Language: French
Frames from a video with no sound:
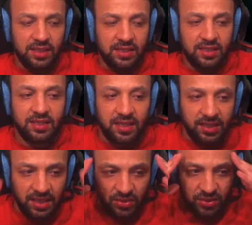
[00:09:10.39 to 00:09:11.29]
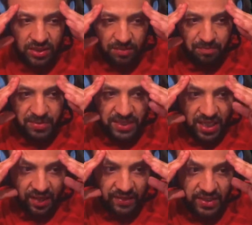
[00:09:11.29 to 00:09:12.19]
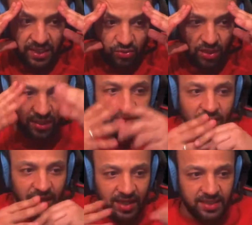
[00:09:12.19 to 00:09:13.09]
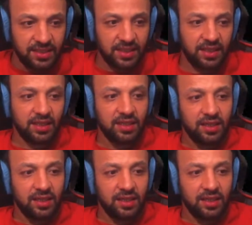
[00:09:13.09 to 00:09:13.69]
c'était qui ce type bizarre avec ses doigts qui voulait rien dire.